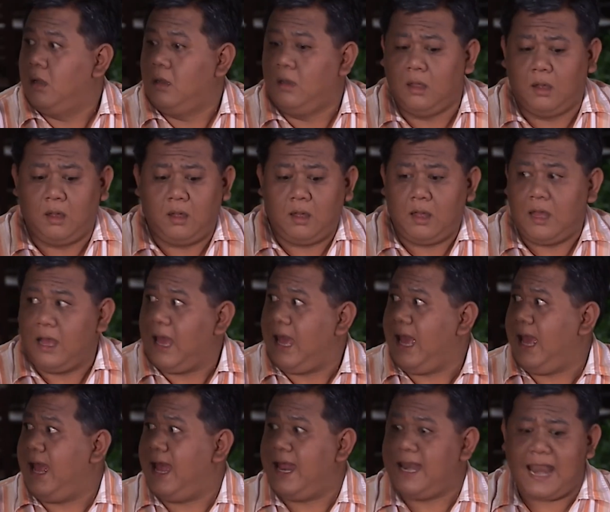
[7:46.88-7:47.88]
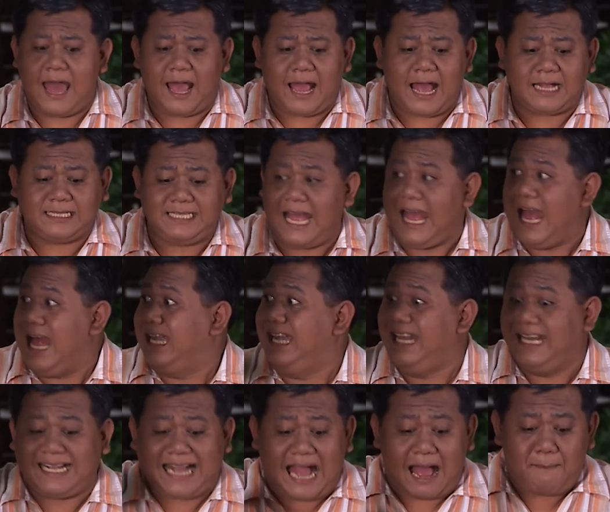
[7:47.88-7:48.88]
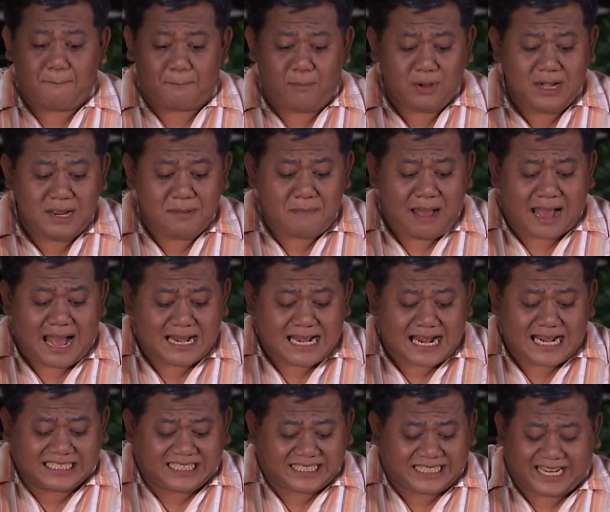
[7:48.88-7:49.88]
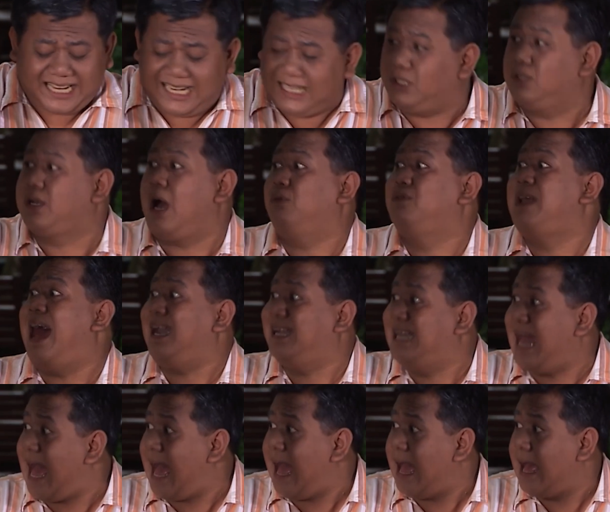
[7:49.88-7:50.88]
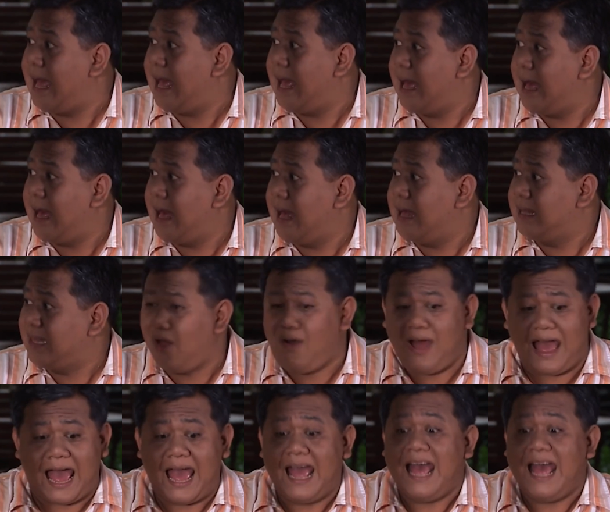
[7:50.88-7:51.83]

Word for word: Loh, enak aja. Di kampung nih makanan steak ini juga udah ada. Tau nggak?